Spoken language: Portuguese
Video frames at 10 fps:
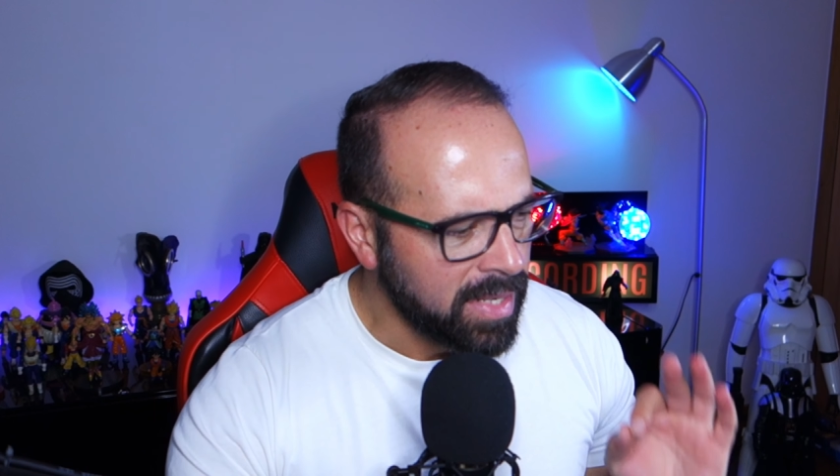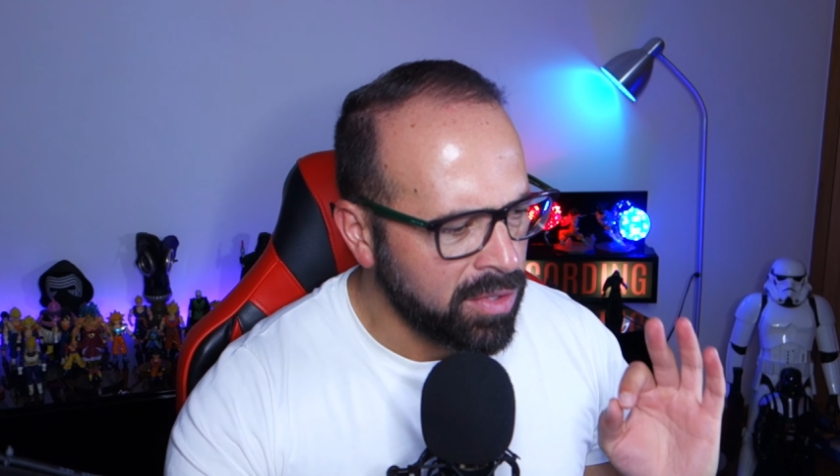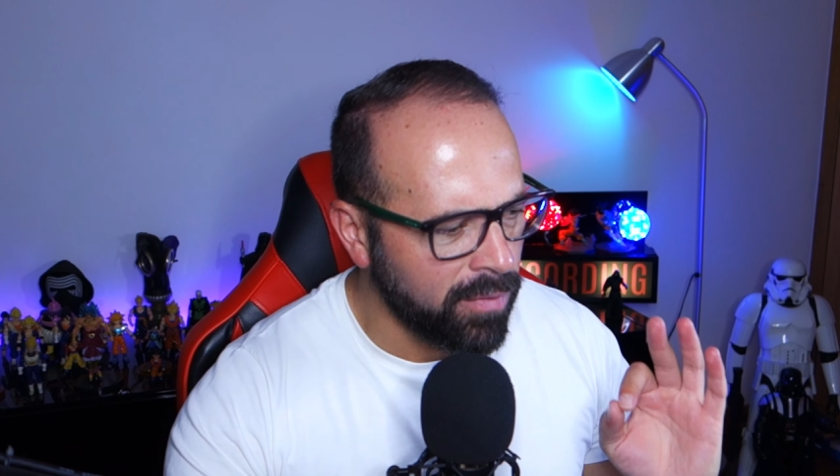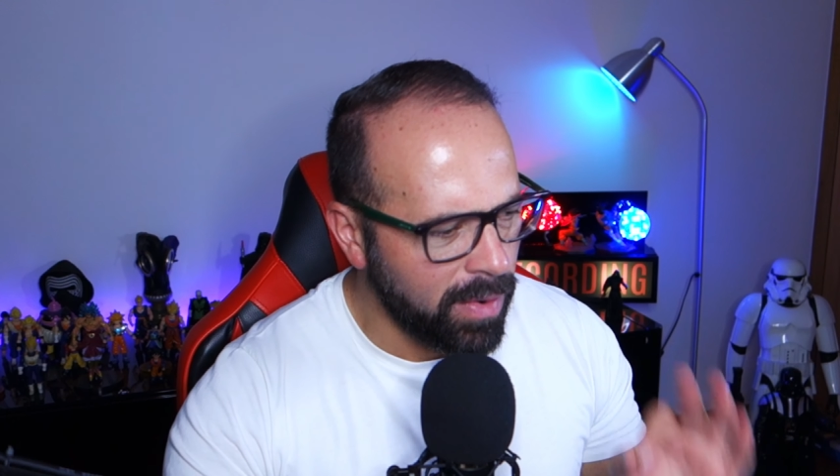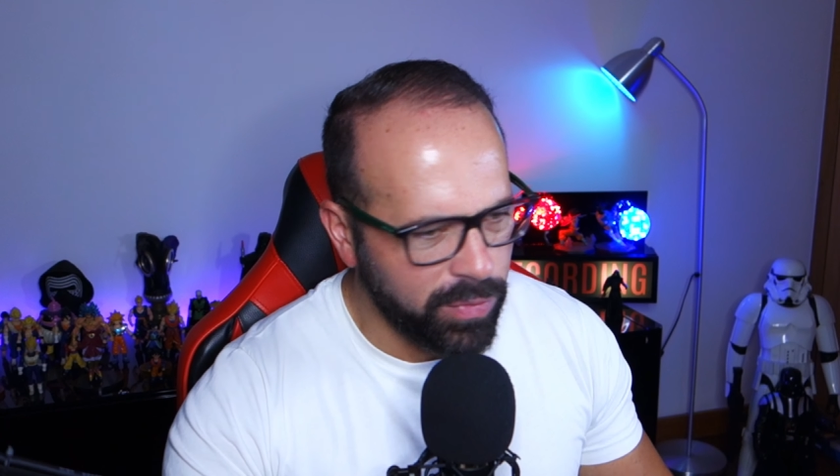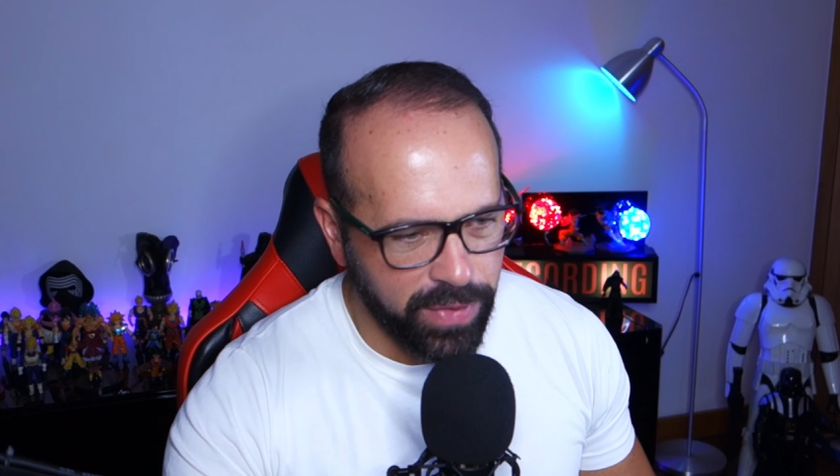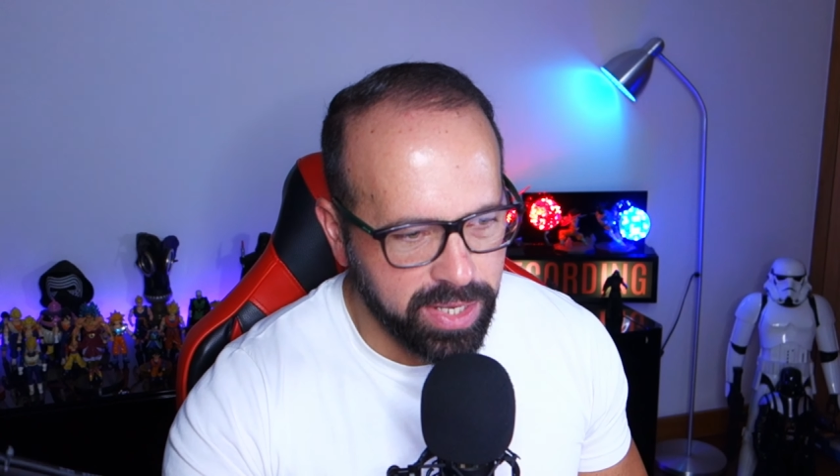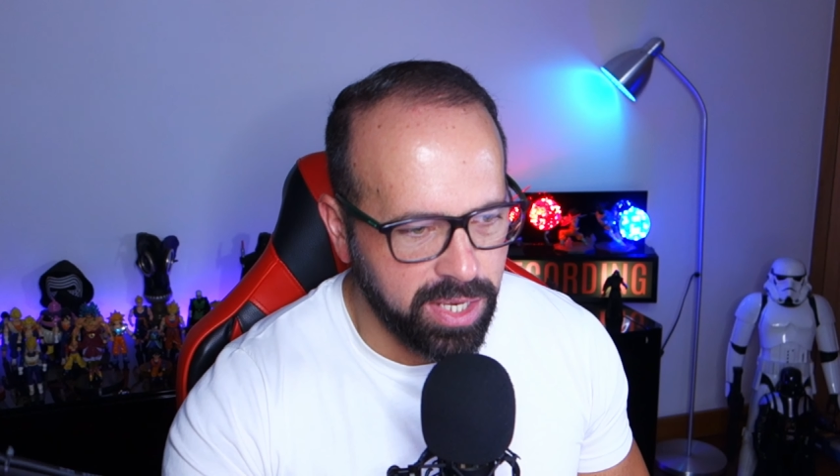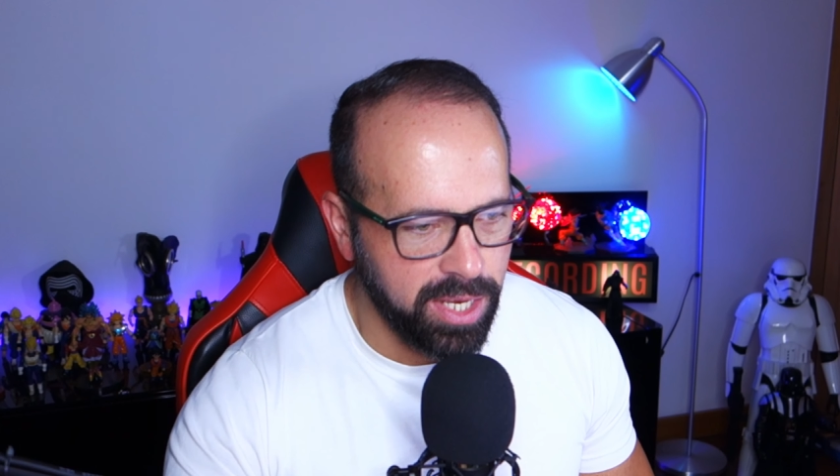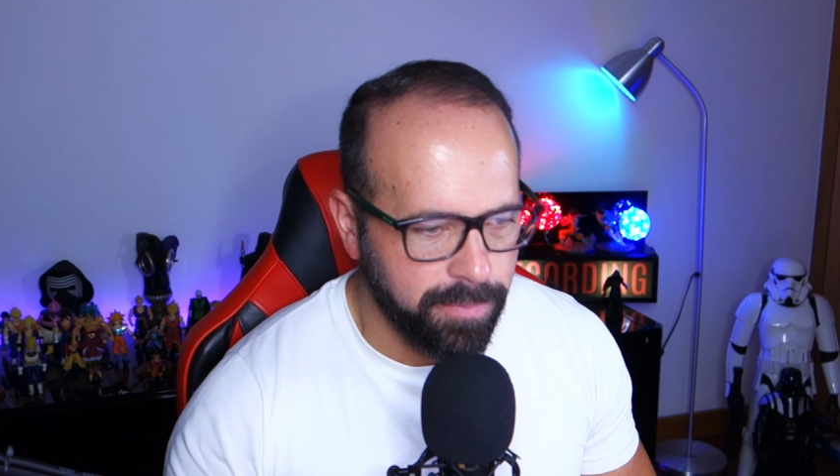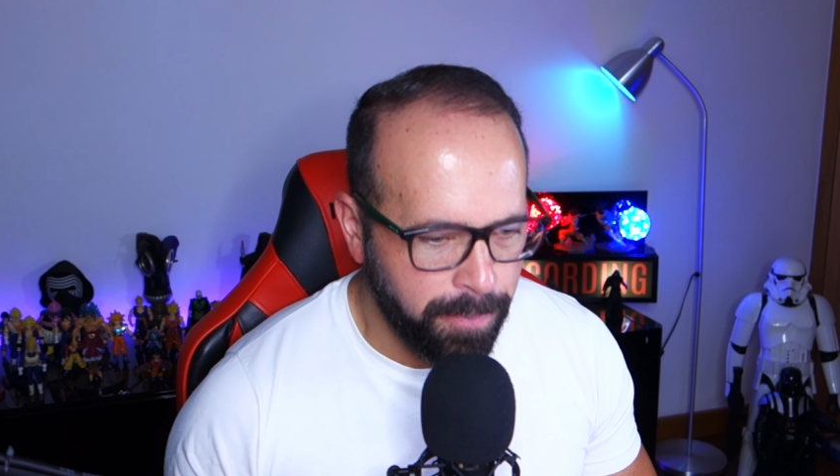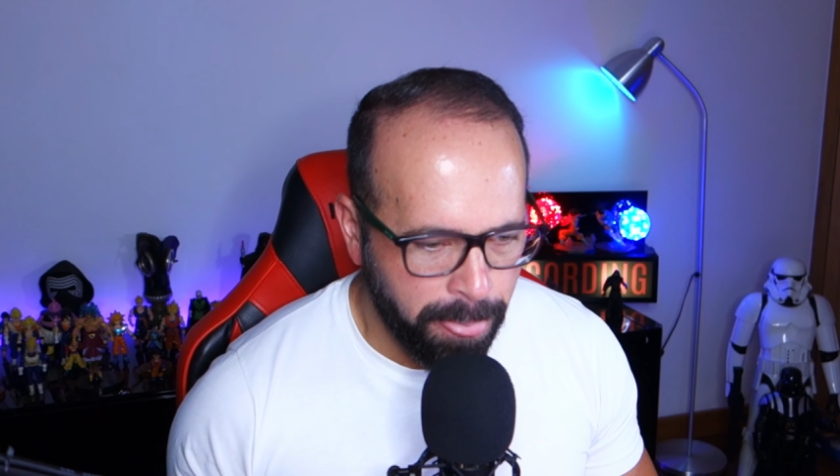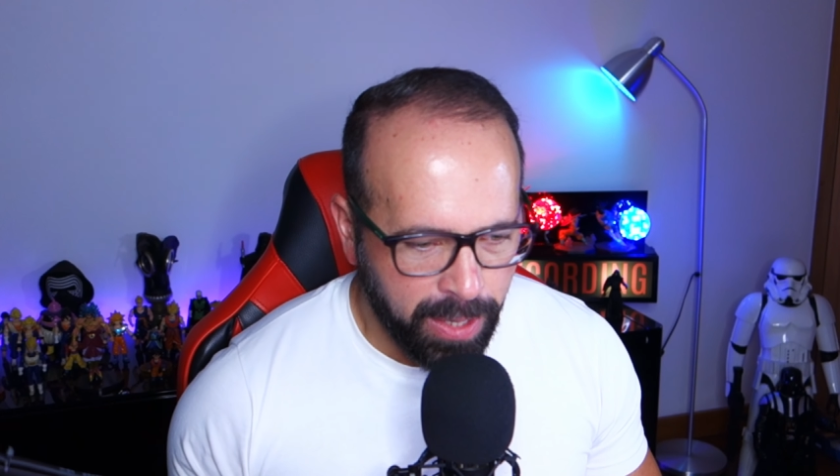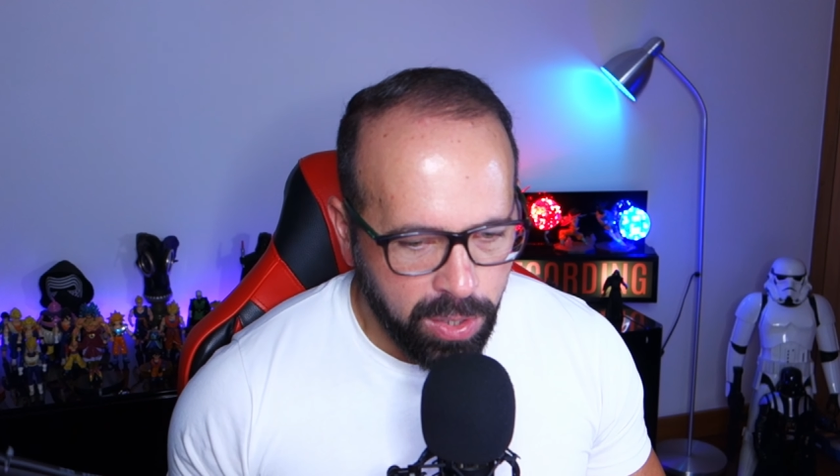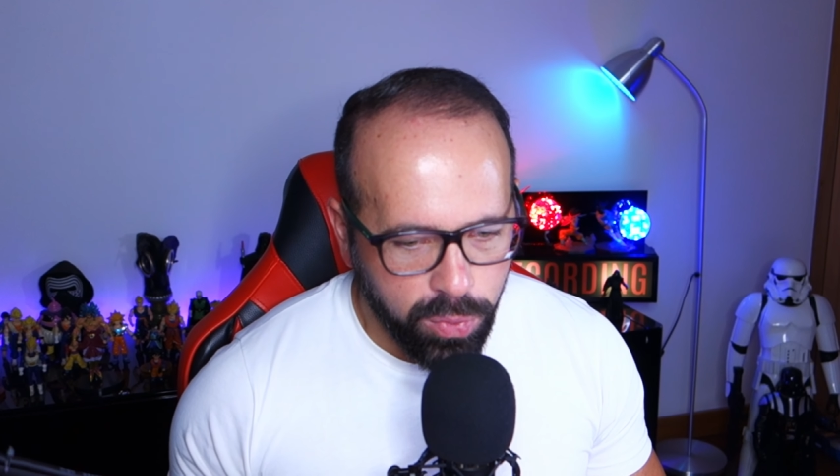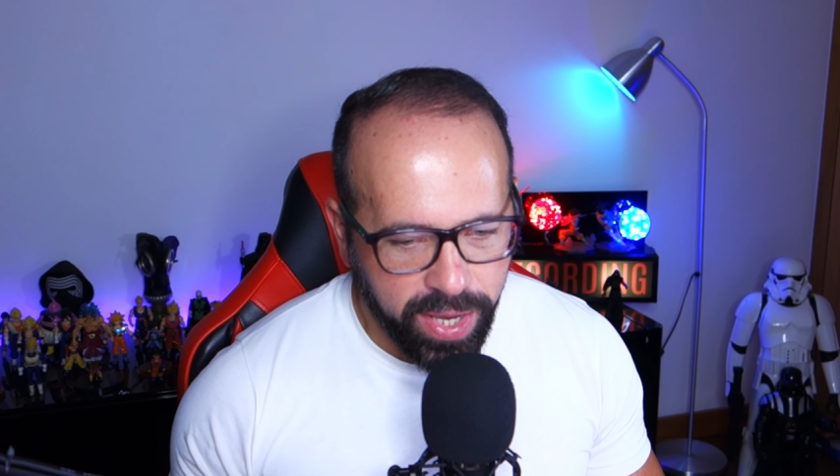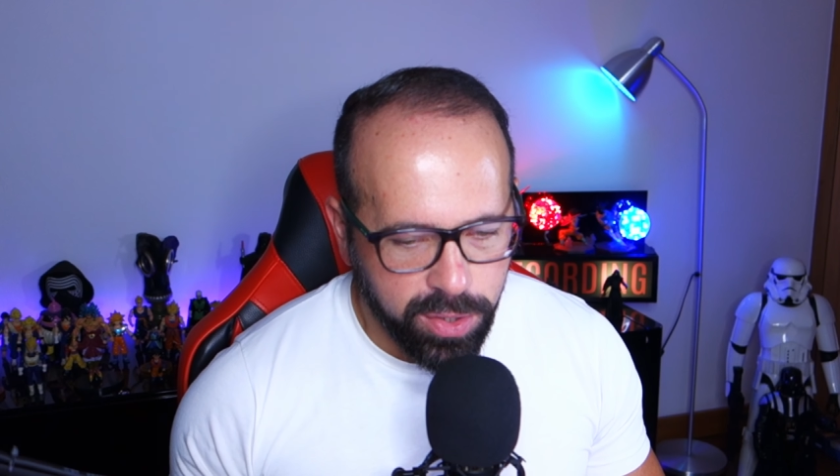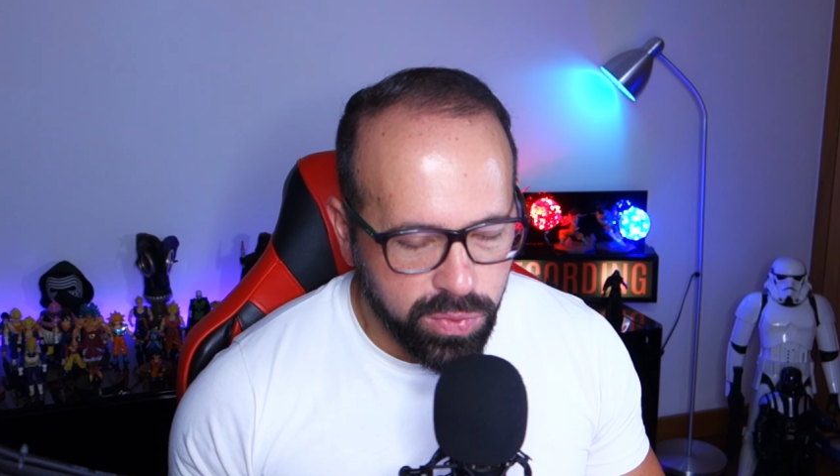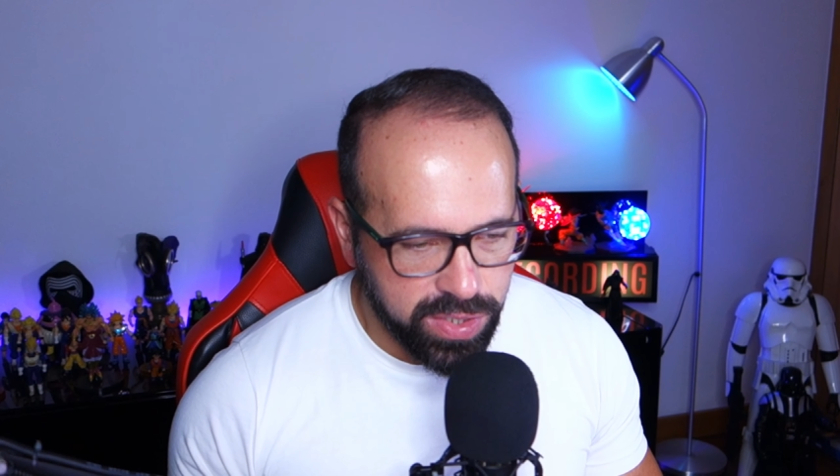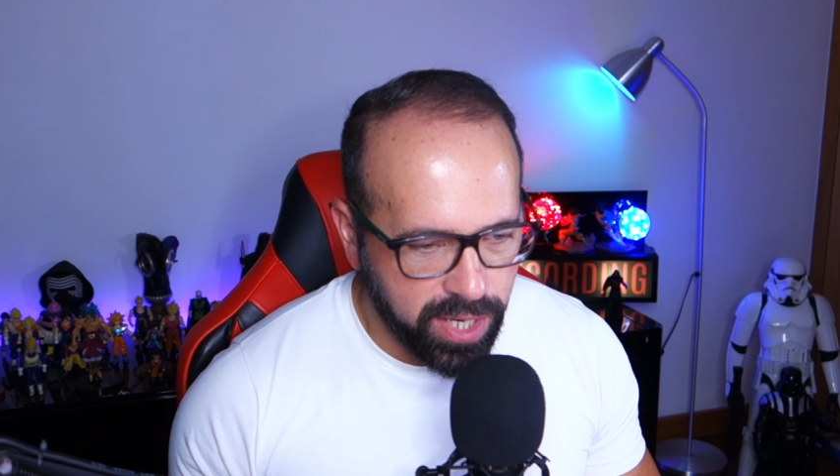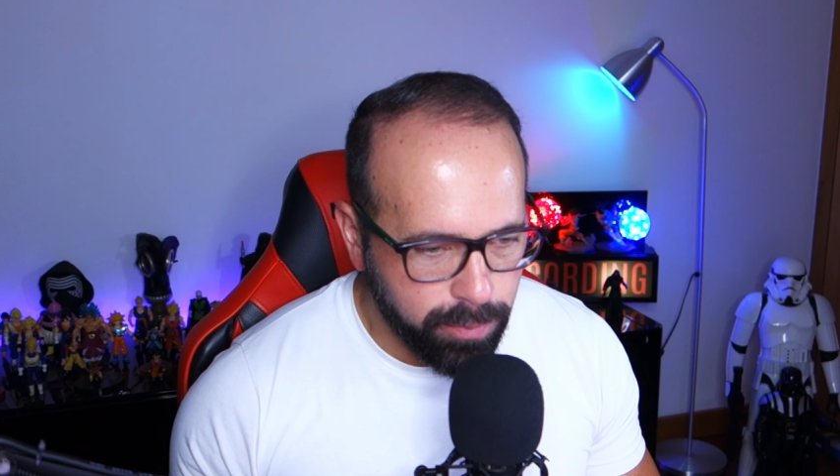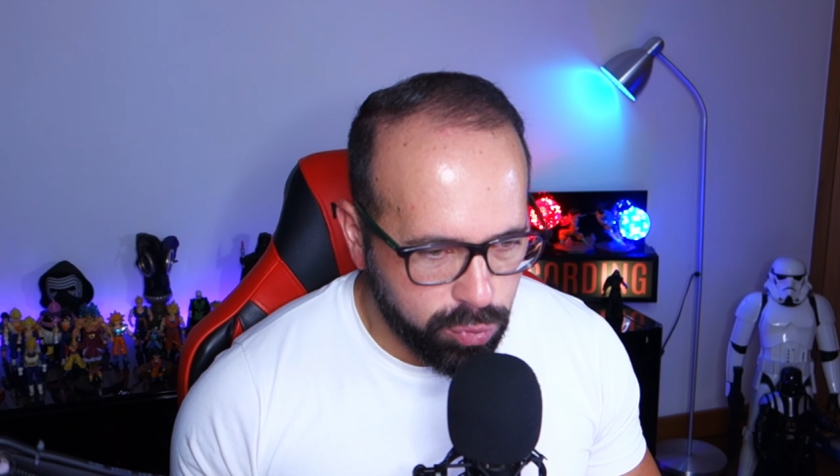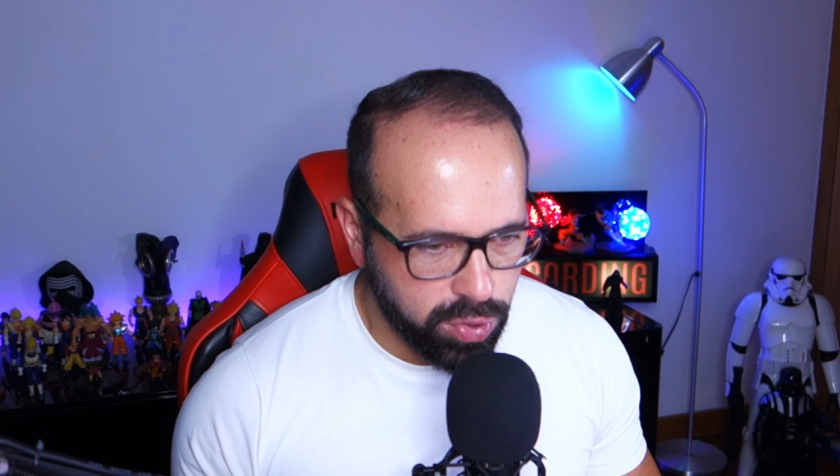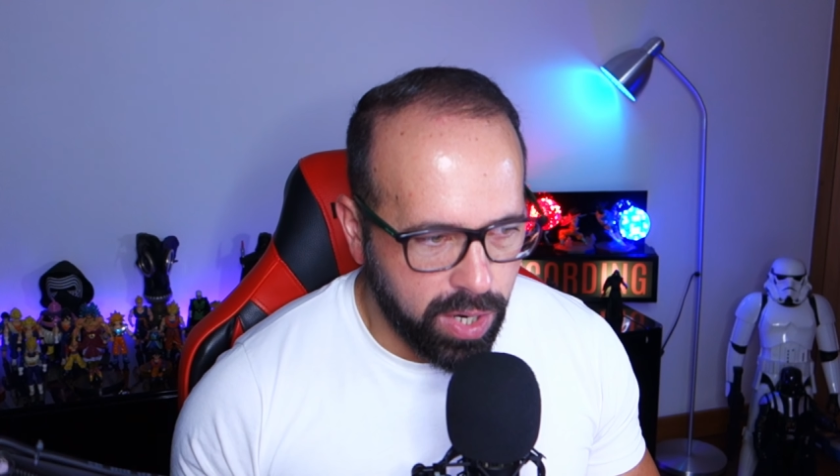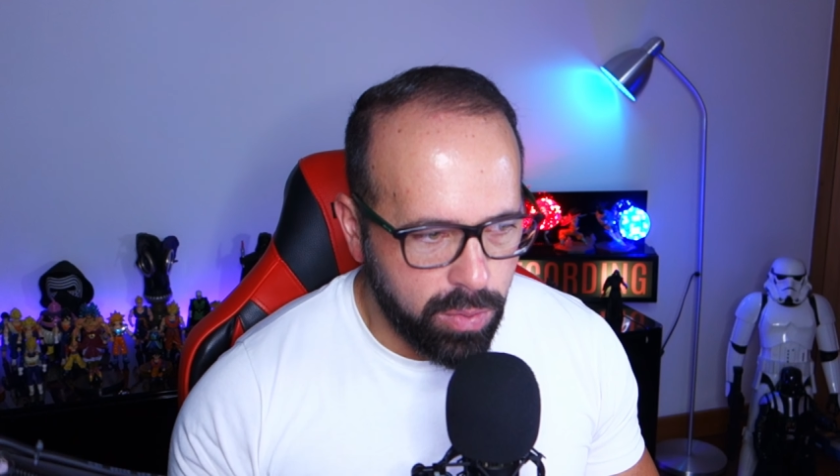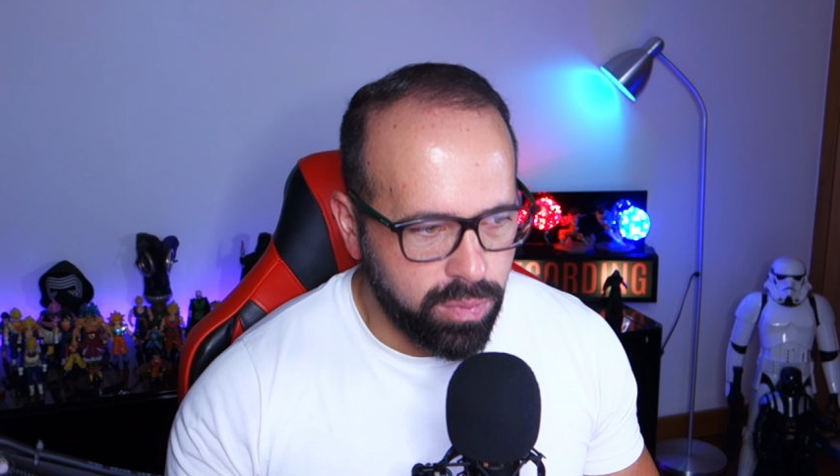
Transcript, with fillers: Então vamos ver aqui o que é que conseguimos com